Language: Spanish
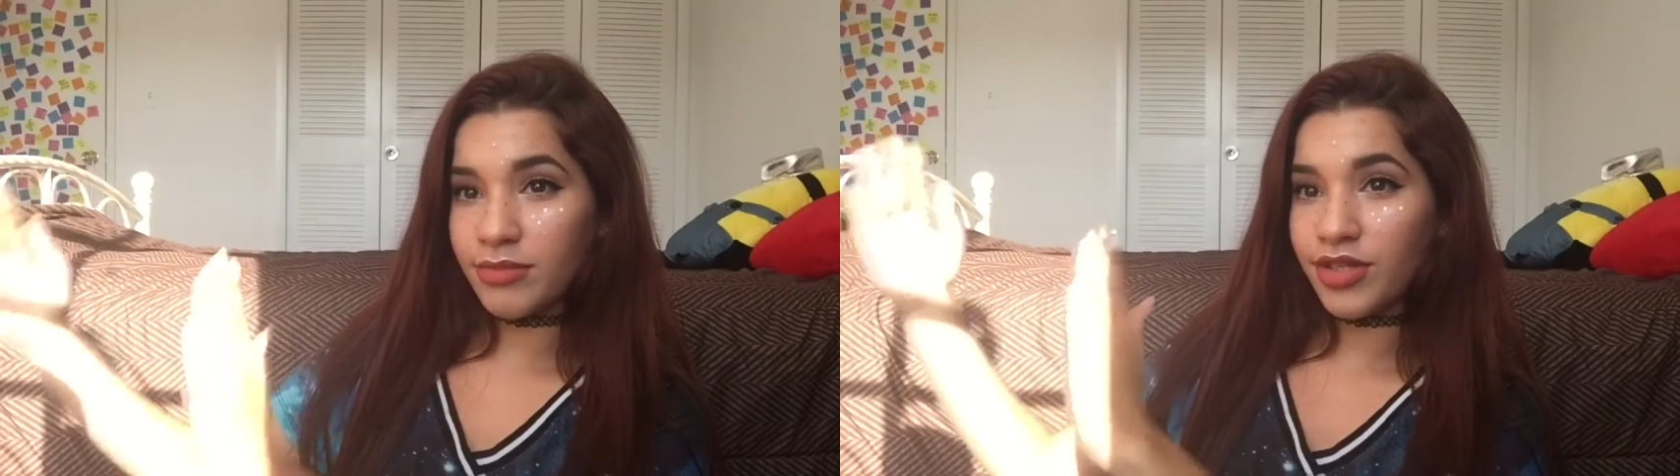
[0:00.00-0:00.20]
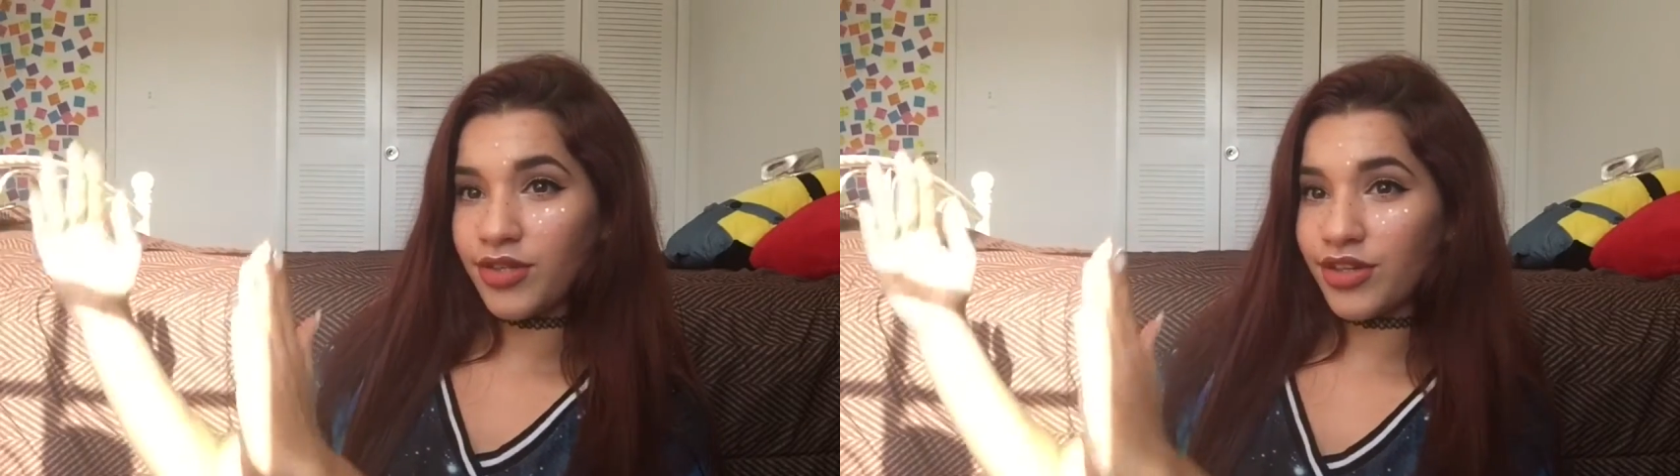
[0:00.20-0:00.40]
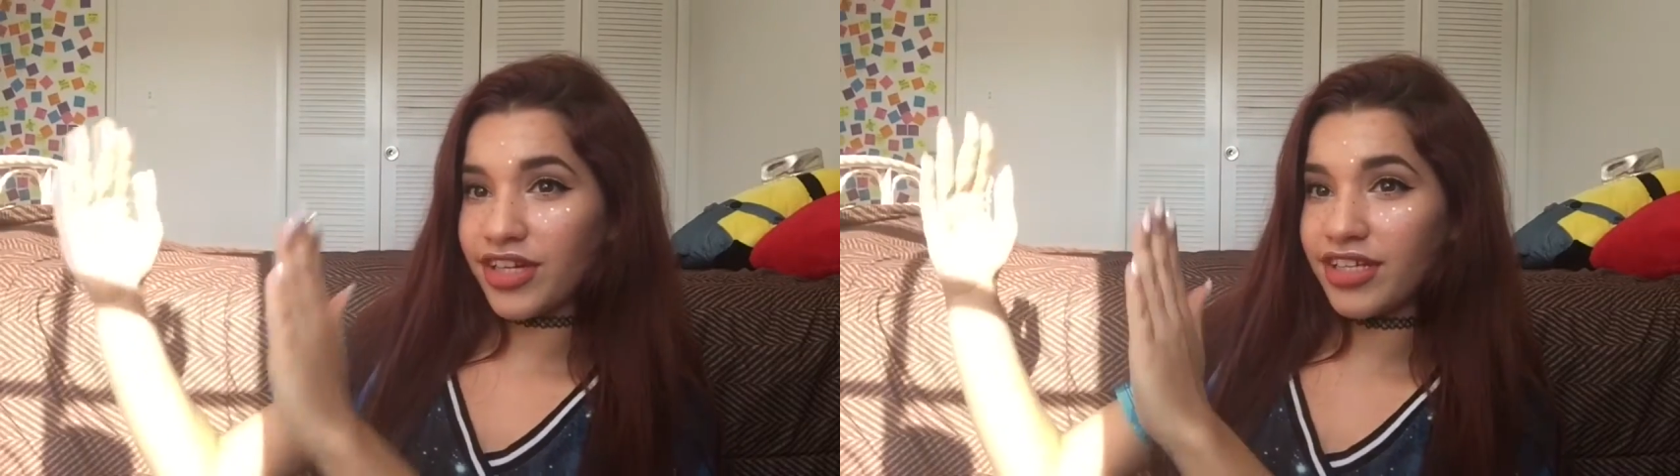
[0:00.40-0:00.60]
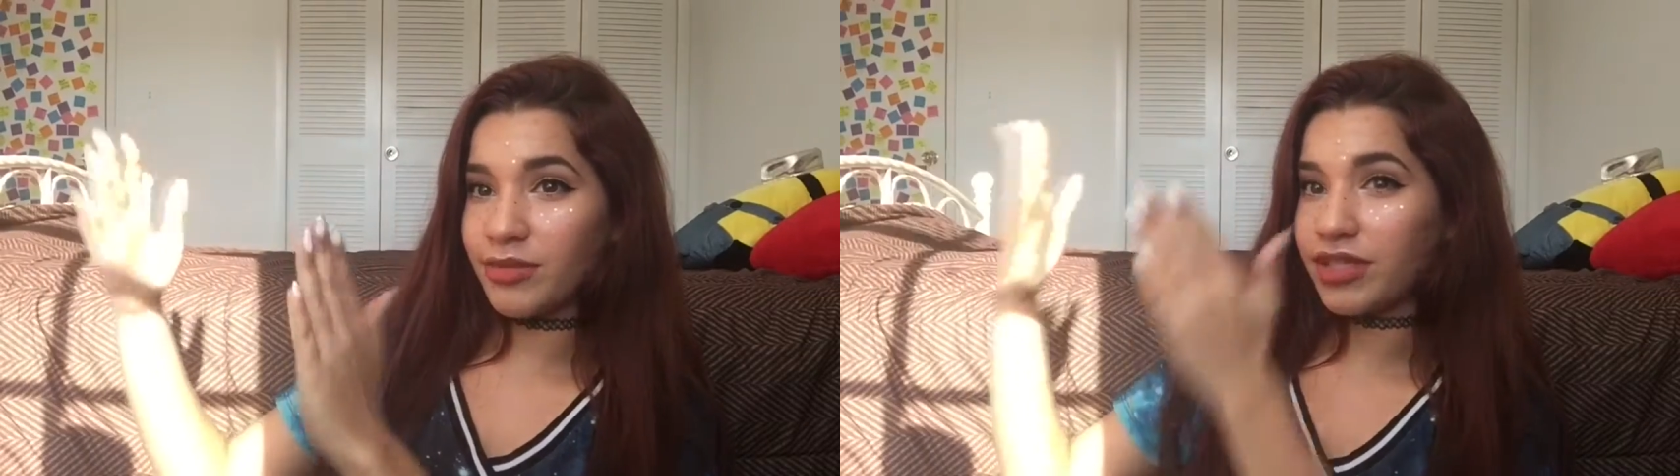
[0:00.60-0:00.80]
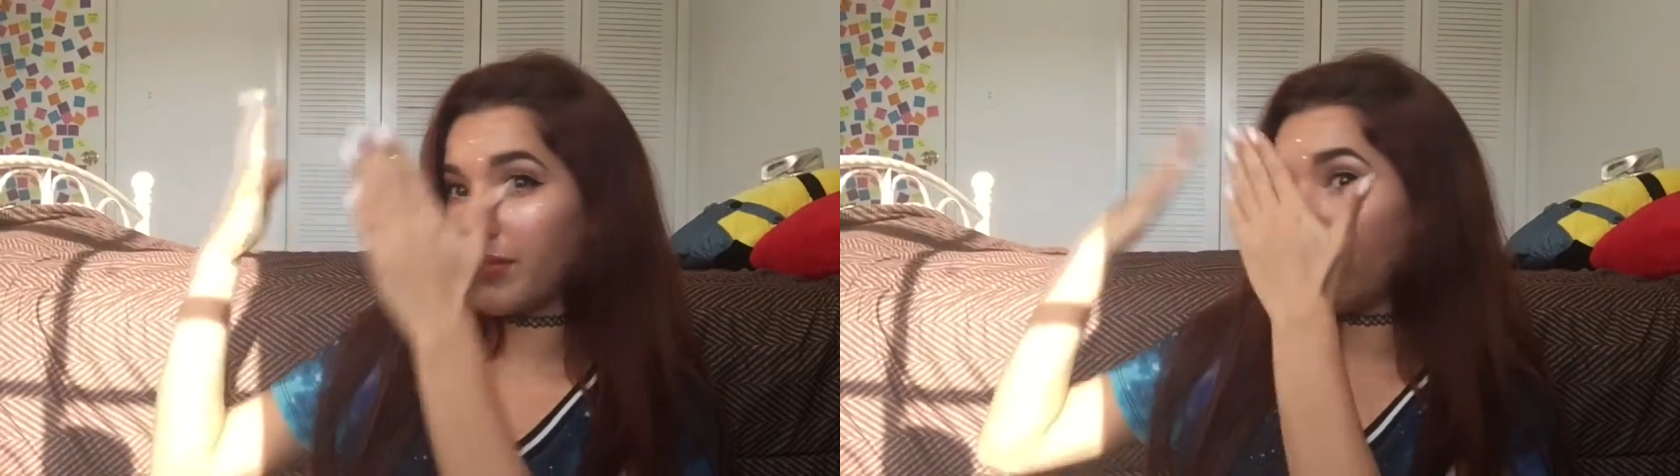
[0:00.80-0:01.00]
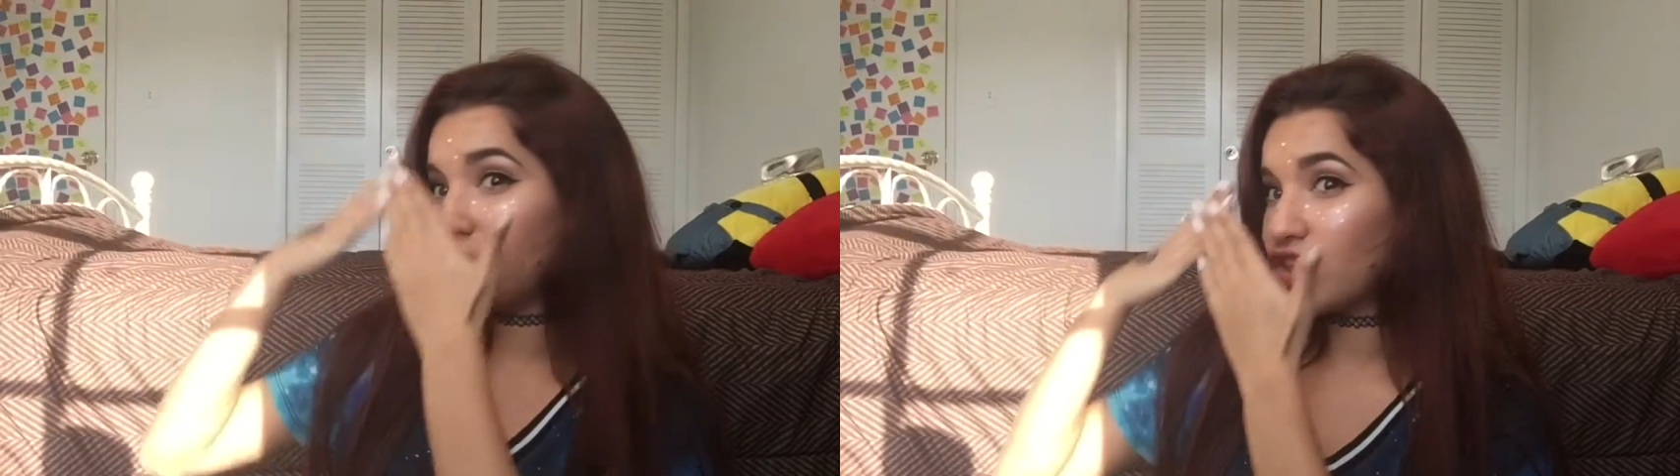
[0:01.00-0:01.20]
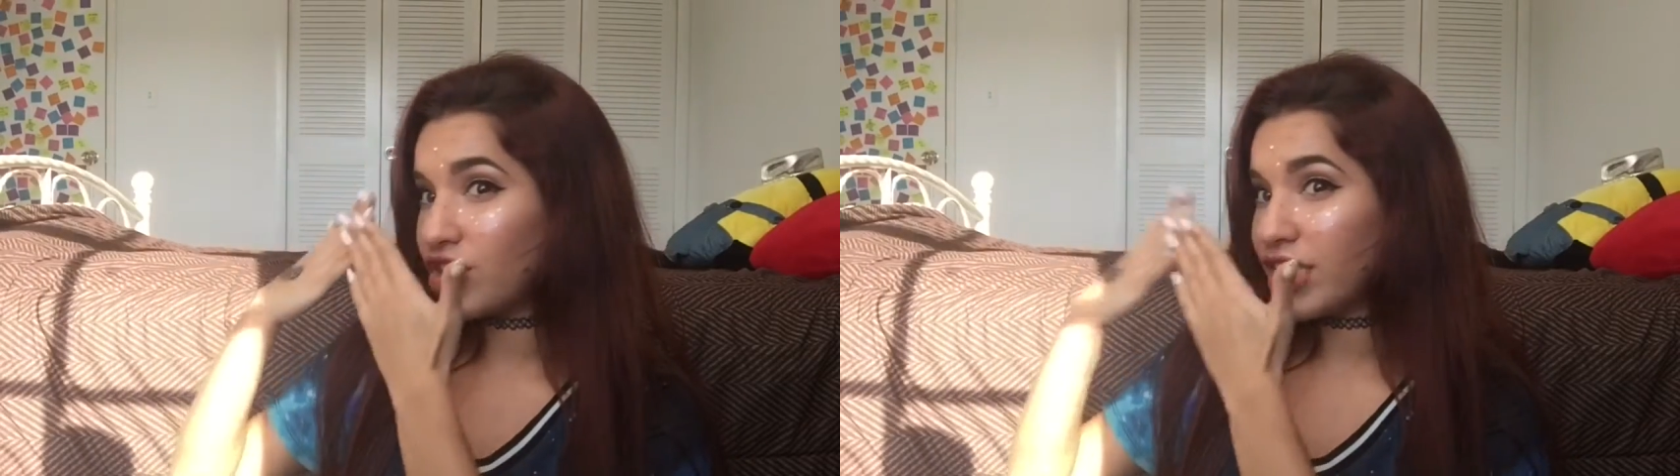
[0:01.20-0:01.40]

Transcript: me he ido corriendo porque me da el sol